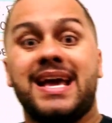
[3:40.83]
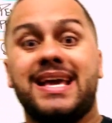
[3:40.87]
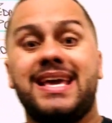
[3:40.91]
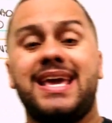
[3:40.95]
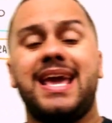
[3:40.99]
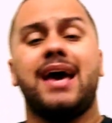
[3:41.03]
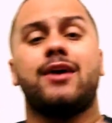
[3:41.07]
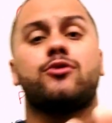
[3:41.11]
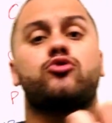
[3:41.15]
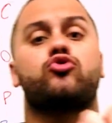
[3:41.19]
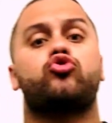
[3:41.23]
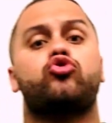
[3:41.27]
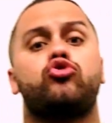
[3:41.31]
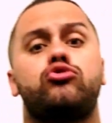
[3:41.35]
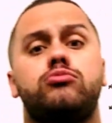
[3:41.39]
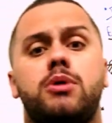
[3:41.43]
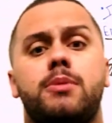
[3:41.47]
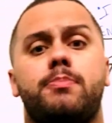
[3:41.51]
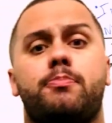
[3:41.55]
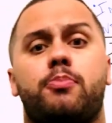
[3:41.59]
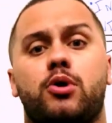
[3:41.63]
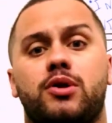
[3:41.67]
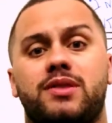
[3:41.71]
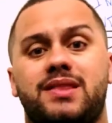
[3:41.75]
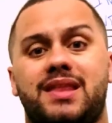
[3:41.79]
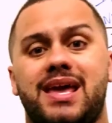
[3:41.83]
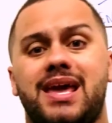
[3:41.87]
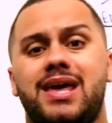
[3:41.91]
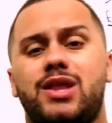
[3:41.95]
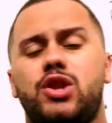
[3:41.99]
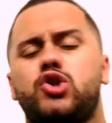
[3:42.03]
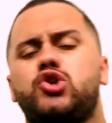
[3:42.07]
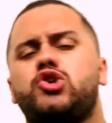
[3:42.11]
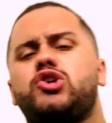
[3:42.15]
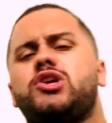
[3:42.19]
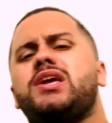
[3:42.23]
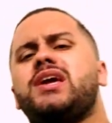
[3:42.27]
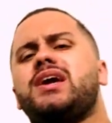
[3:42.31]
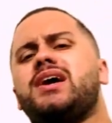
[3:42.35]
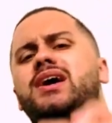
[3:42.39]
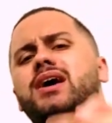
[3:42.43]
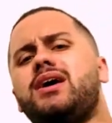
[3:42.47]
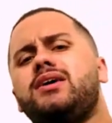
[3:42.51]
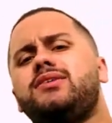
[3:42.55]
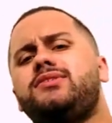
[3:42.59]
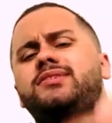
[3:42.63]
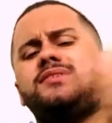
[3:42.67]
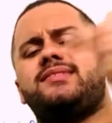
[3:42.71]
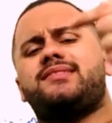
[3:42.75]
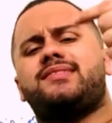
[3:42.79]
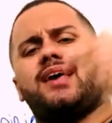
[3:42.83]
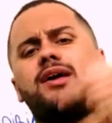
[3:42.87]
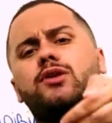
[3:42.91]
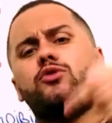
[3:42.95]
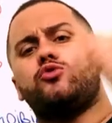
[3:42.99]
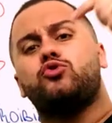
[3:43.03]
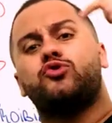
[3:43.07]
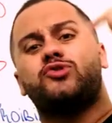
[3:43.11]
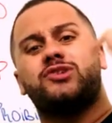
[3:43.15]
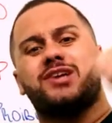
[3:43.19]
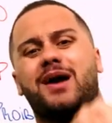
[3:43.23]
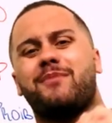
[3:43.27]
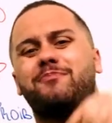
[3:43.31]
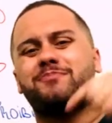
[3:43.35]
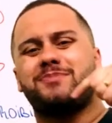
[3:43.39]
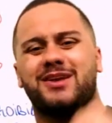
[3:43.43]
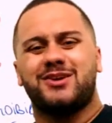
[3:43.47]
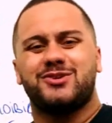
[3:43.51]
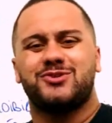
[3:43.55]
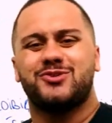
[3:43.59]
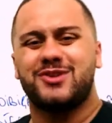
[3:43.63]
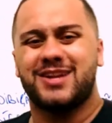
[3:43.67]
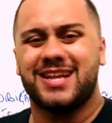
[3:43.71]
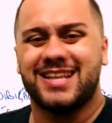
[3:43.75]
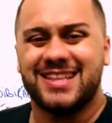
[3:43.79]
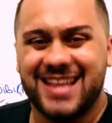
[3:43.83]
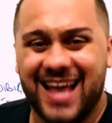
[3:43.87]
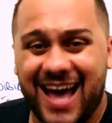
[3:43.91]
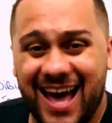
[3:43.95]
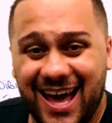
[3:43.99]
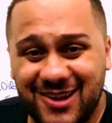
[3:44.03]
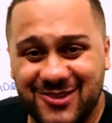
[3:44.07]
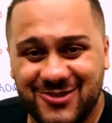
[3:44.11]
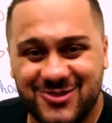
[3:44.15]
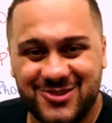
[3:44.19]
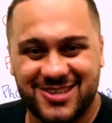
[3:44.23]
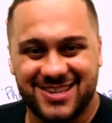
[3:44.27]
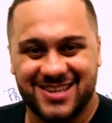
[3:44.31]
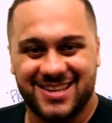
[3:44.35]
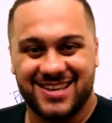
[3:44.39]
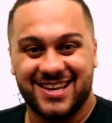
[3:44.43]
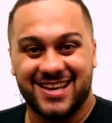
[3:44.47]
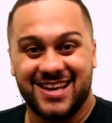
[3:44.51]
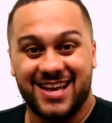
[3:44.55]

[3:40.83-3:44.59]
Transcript: que assume poderes que antes eram dos capitães donatários.